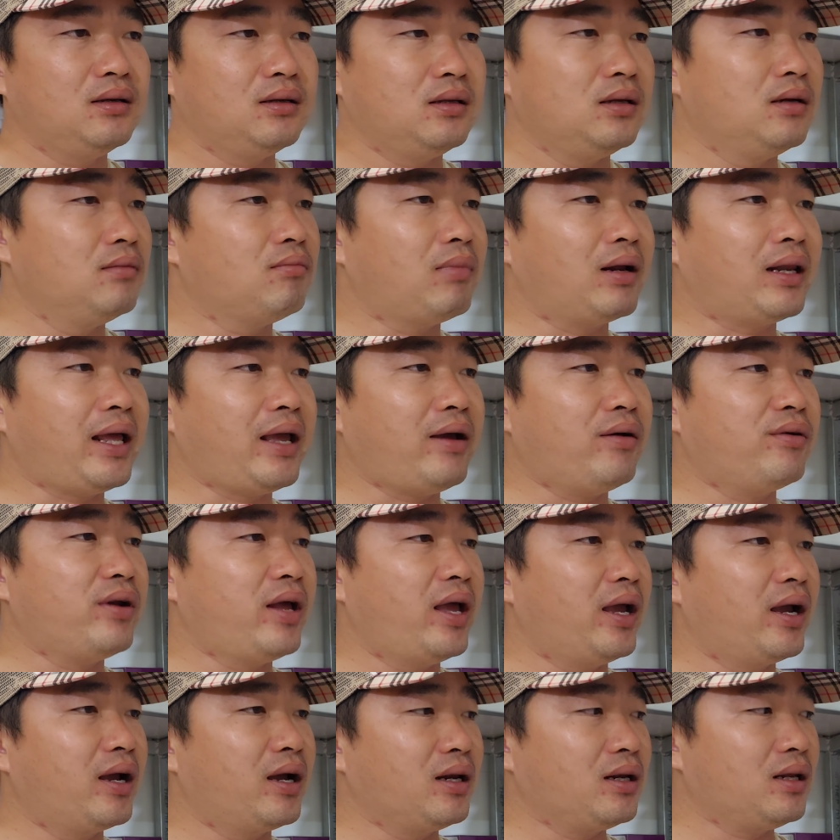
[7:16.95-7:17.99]
nhưng mà theo
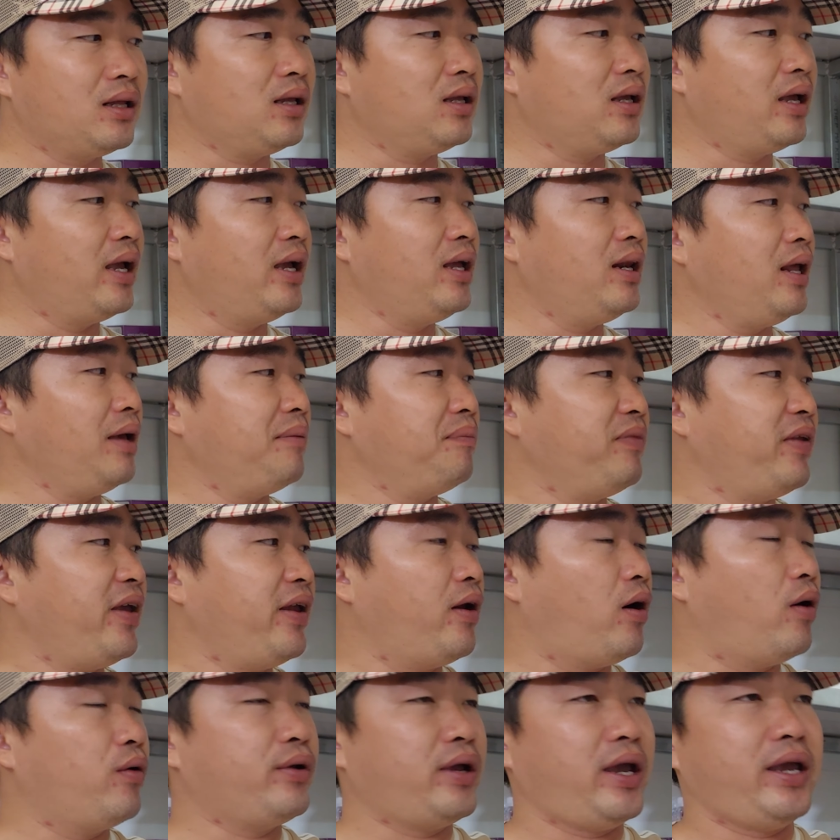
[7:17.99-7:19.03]
điền thì nghĩ anh em chế
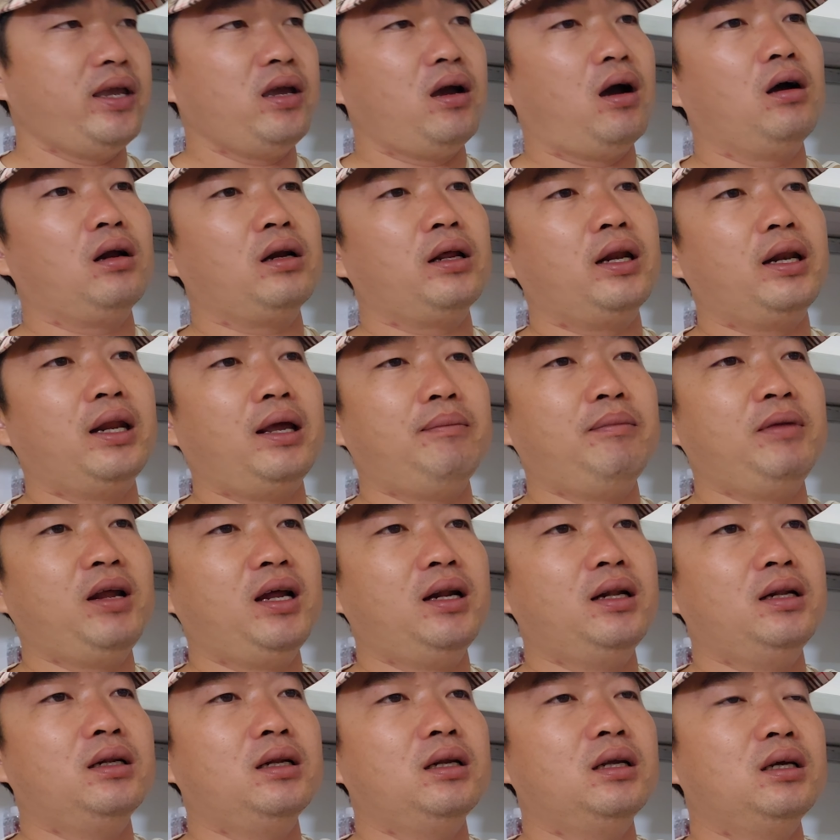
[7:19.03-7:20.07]
độ nhảy nhót thì anh em
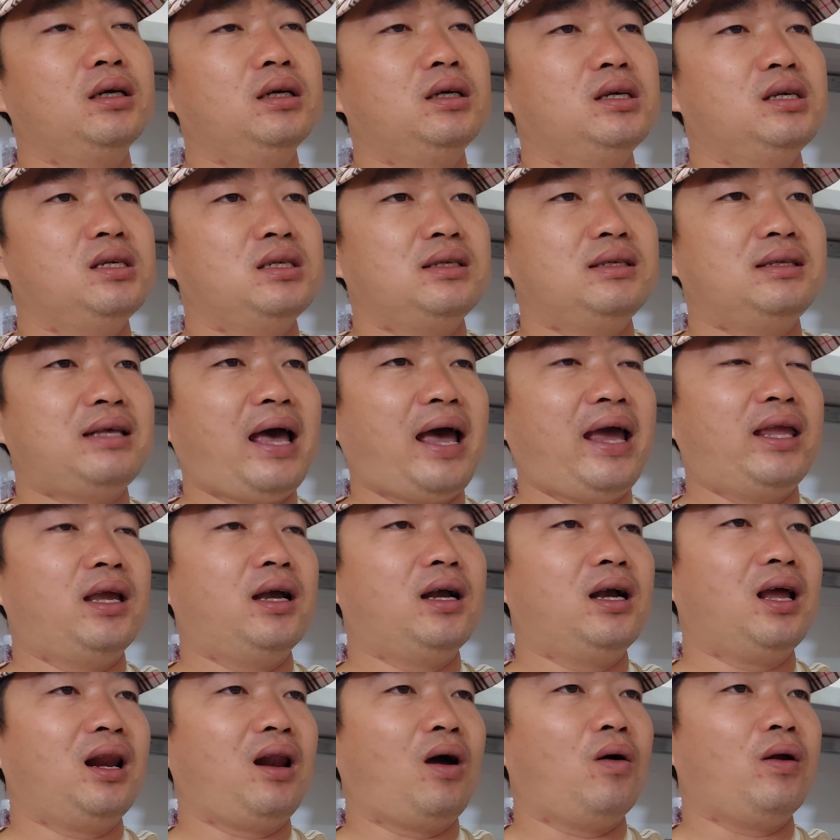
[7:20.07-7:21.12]
nên xài
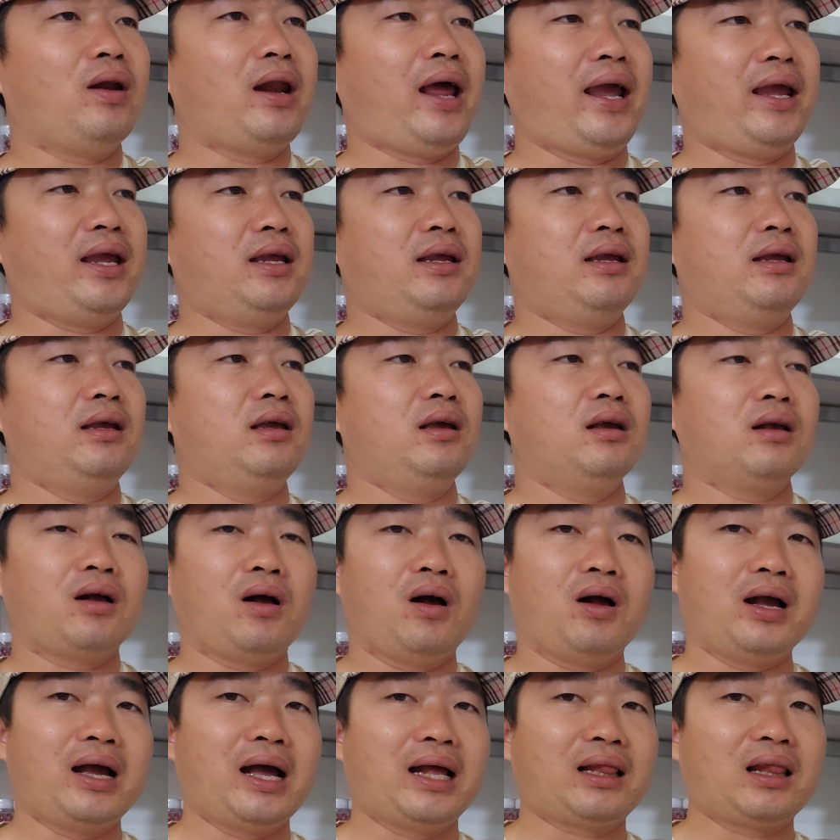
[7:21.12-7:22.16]
những cái loại này
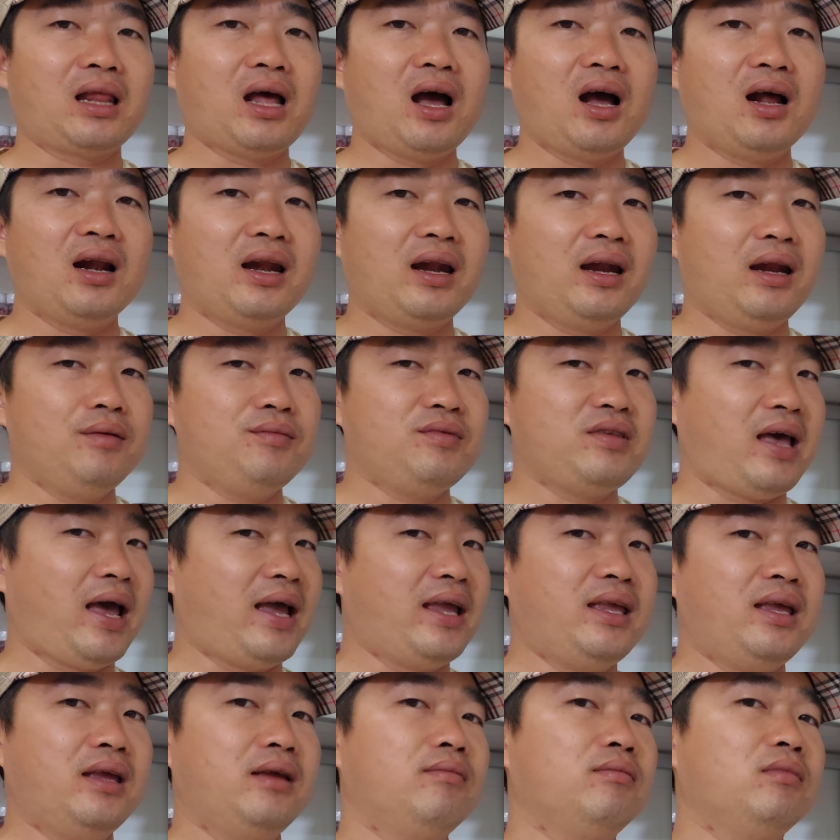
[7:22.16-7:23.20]
còn gà tơ thì anh em
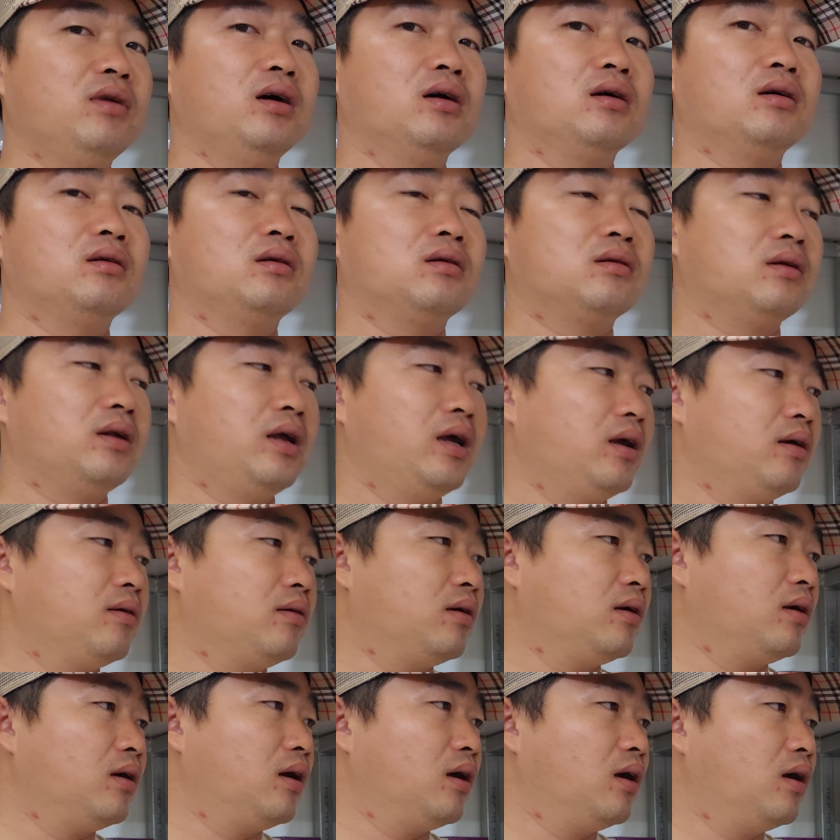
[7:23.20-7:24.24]
xài gì cũng được điện
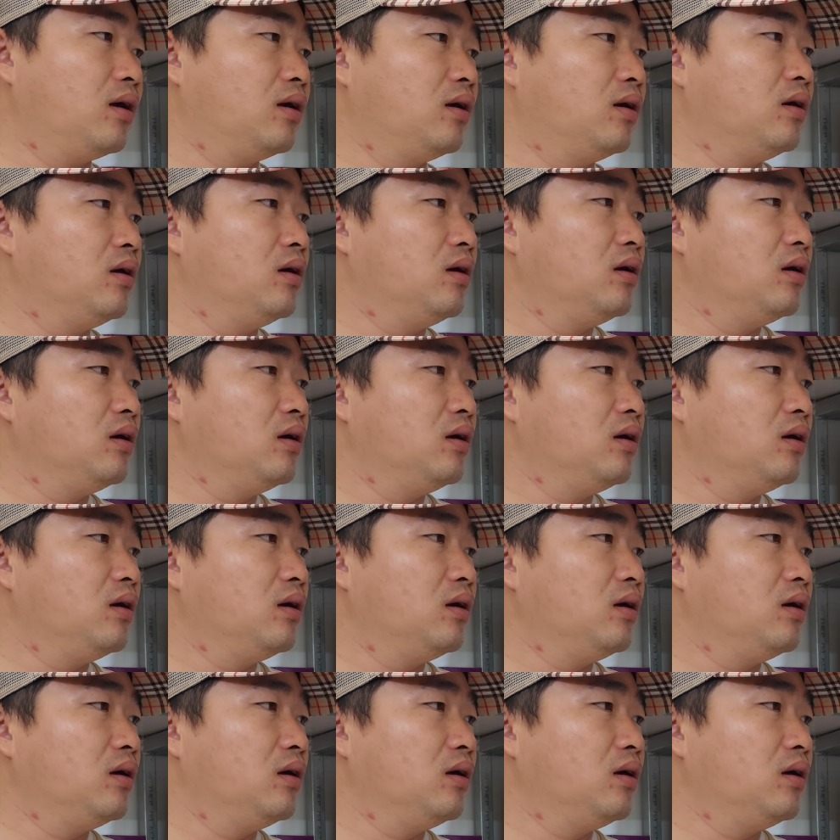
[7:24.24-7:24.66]
uh,